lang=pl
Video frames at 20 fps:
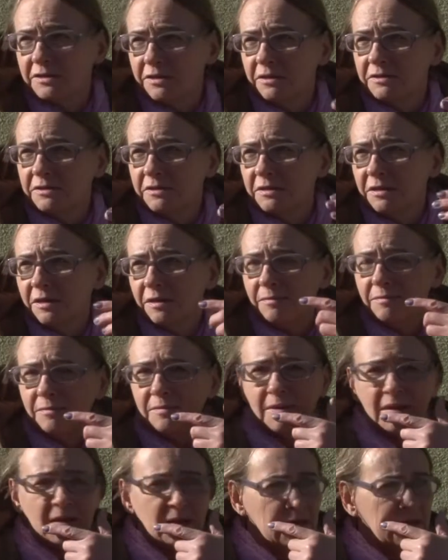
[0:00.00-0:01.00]
dzieci, tym,
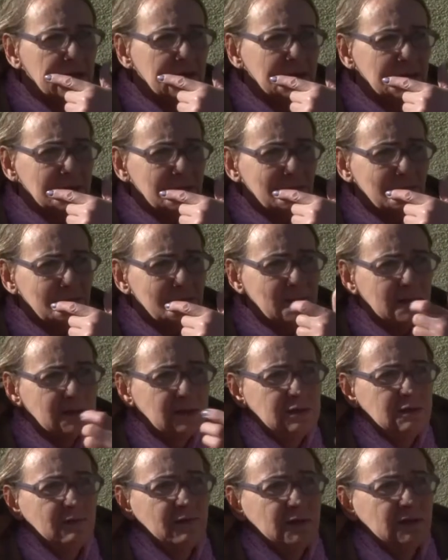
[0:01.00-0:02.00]
tym te
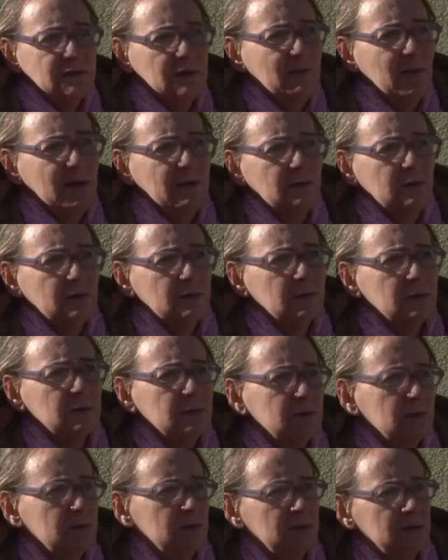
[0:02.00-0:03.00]
dzieci więcej mają
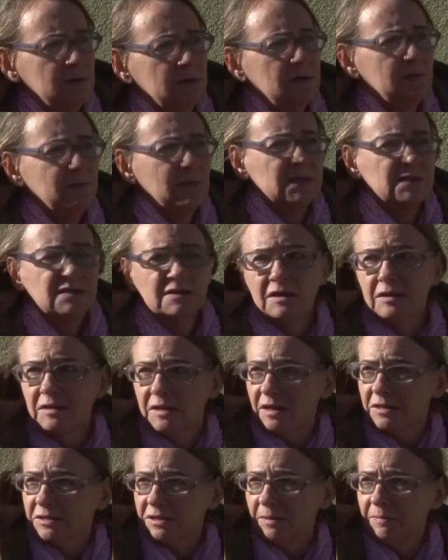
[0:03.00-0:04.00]
ruchu i gimnastyki,
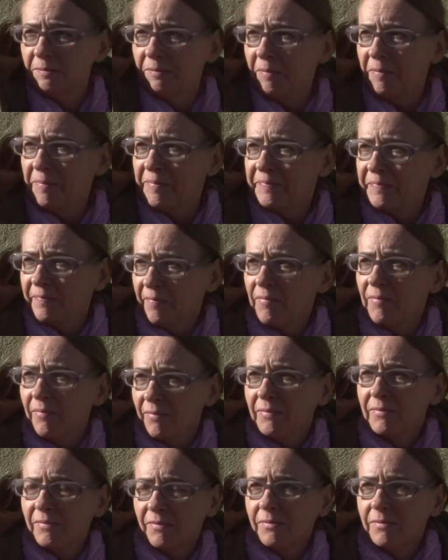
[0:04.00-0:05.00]
także
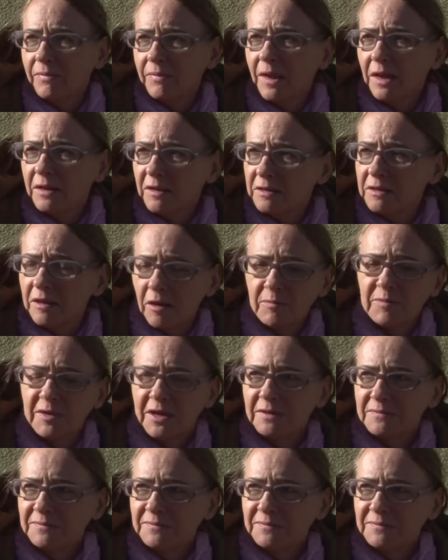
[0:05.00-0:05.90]
jest to e, dobre.